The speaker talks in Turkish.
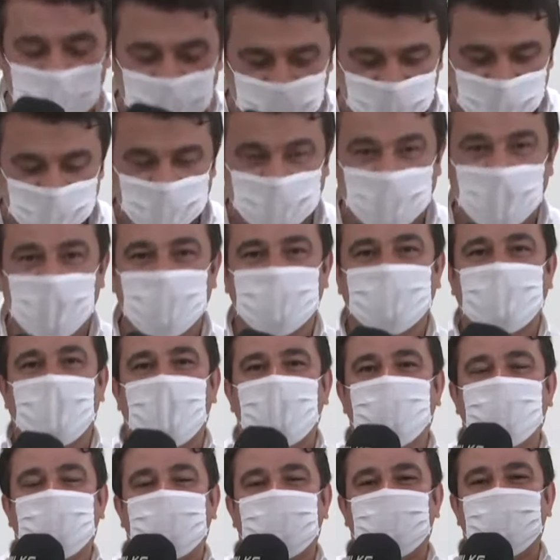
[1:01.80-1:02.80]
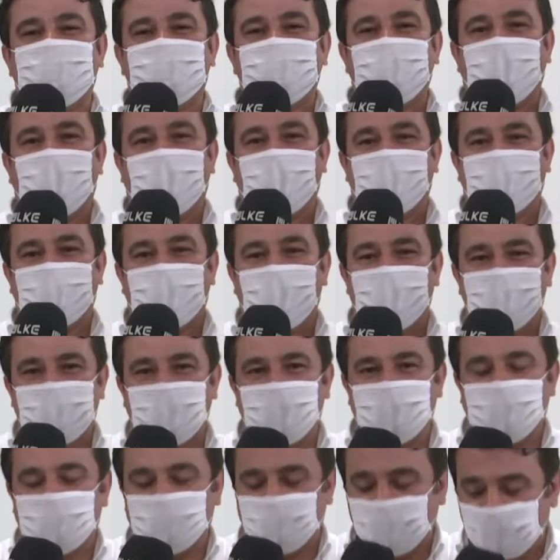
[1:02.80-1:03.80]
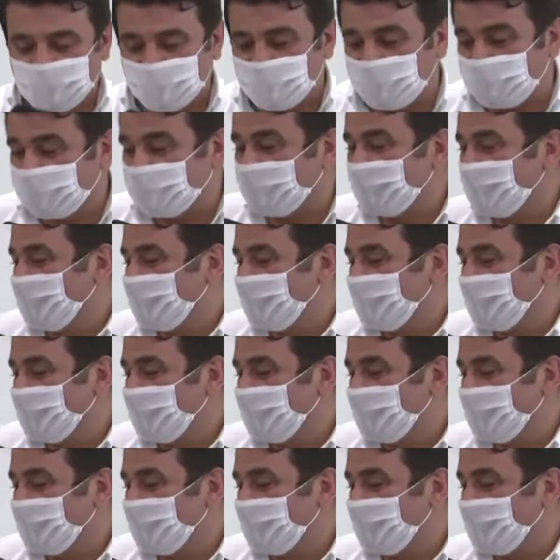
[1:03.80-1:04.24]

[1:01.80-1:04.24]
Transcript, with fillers: birlikteyiz. Kendisini ziyaret edelim dedik.